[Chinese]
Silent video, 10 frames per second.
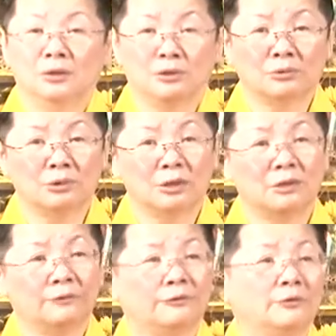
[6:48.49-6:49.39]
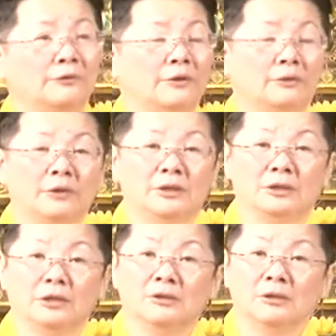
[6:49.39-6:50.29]
众生的福分会
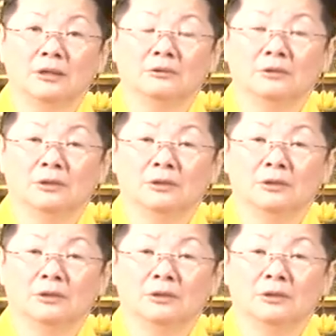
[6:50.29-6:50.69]
减少。